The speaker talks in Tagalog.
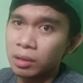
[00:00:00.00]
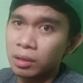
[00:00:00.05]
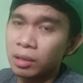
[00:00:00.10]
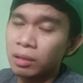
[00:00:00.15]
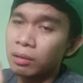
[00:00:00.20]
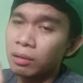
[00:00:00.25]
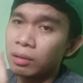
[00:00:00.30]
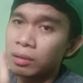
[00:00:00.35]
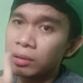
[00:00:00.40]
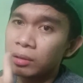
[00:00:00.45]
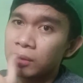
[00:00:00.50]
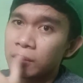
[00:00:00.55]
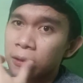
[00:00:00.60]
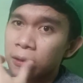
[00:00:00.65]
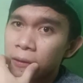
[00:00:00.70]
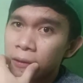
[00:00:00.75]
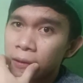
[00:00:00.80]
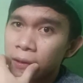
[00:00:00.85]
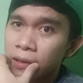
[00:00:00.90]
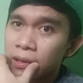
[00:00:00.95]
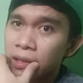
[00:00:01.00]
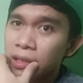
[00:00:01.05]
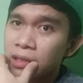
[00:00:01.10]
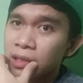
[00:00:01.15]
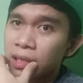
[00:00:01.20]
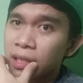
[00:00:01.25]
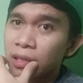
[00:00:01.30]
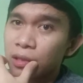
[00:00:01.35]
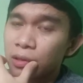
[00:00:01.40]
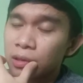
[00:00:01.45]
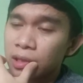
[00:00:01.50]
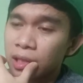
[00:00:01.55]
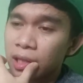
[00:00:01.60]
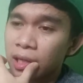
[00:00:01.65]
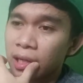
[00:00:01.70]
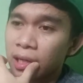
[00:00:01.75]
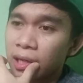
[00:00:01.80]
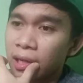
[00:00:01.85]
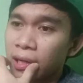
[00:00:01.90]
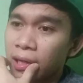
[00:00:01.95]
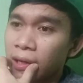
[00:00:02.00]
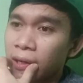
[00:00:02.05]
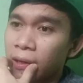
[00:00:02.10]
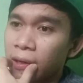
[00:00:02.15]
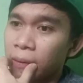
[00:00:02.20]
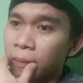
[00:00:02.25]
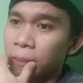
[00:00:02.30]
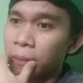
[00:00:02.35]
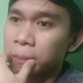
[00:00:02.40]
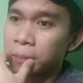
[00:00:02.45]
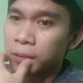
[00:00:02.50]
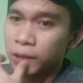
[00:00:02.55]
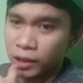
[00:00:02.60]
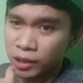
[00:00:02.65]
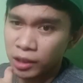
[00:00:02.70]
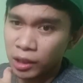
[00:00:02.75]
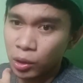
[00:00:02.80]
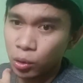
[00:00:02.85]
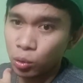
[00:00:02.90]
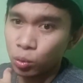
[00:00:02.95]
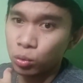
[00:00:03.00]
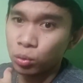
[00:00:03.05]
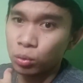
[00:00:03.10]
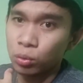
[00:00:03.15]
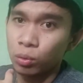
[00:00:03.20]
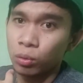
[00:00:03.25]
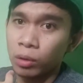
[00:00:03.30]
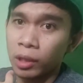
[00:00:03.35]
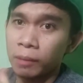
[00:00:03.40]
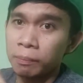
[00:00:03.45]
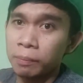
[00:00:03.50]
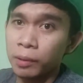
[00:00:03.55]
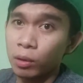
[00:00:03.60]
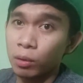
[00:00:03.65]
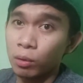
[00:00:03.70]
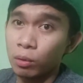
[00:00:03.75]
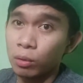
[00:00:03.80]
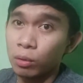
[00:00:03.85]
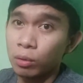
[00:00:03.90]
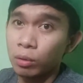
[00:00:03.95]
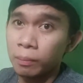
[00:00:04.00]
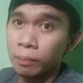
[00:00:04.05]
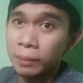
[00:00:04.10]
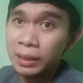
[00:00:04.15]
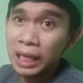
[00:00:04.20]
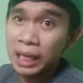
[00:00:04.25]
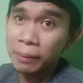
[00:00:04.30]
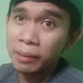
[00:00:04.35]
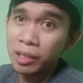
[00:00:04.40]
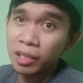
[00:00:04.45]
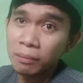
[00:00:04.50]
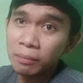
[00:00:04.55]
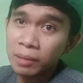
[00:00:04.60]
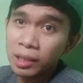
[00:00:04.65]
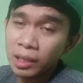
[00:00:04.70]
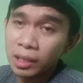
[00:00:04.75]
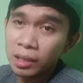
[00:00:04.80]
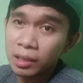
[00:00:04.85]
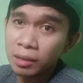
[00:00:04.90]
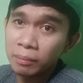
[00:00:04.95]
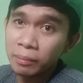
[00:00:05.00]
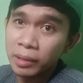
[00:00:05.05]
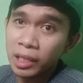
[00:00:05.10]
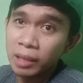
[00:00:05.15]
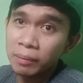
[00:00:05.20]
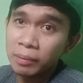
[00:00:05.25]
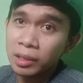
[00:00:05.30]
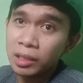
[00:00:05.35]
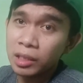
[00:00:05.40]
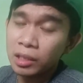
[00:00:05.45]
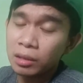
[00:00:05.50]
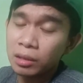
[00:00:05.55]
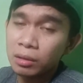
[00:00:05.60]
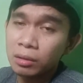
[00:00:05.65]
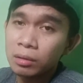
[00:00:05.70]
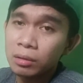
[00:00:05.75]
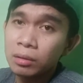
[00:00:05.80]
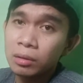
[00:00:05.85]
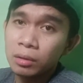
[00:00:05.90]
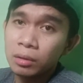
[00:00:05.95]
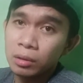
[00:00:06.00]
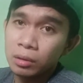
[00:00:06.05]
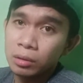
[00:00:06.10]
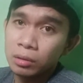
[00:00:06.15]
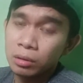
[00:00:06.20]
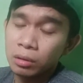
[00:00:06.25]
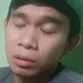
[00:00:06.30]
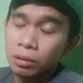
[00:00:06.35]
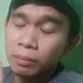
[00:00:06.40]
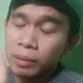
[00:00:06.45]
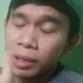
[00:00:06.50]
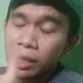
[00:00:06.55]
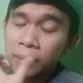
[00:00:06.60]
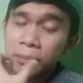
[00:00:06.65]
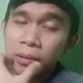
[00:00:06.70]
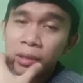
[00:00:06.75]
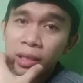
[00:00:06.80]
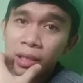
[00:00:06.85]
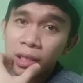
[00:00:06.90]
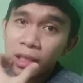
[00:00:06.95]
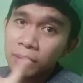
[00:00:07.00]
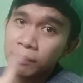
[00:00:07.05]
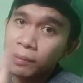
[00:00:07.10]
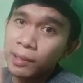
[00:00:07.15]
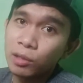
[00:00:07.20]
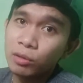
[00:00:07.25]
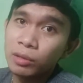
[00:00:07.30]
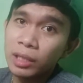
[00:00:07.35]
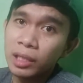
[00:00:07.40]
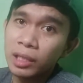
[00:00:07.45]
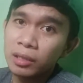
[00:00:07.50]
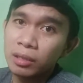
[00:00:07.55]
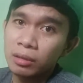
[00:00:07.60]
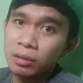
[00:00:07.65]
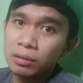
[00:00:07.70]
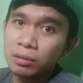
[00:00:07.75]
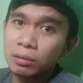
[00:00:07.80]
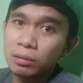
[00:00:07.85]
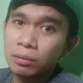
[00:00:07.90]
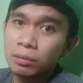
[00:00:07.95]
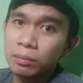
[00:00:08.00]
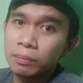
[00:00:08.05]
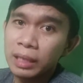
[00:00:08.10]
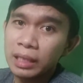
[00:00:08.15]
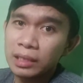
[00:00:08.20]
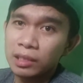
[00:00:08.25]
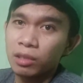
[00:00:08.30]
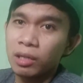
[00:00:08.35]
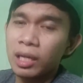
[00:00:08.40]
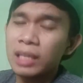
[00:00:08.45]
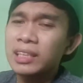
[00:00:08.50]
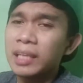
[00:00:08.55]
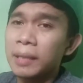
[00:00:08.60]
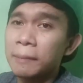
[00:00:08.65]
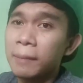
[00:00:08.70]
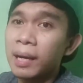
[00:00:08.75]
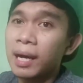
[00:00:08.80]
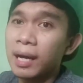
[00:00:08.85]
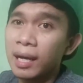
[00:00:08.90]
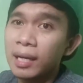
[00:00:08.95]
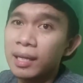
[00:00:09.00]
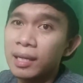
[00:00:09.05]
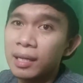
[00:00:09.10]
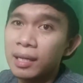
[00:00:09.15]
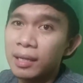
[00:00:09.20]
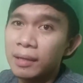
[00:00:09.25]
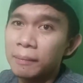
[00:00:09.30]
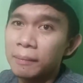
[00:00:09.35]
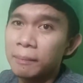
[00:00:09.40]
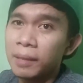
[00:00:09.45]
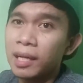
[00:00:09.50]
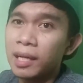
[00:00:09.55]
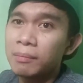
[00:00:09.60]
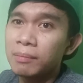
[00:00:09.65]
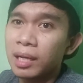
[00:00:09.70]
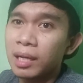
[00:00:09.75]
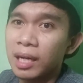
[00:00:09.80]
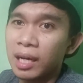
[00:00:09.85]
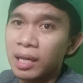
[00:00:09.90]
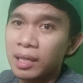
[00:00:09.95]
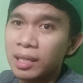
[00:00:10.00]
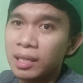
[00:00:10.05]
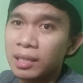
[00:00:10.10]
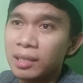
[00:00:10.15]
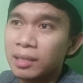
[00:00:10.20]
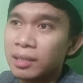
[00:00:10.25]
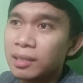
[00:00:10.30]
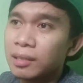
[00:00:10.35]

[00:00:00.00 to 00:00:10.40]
ano hindi siya ganoon ka tinutututukan pero madami nang nagiging mayaman dito so marami nagiging milyonaryo so bakit kasi mahal mahal mag-aral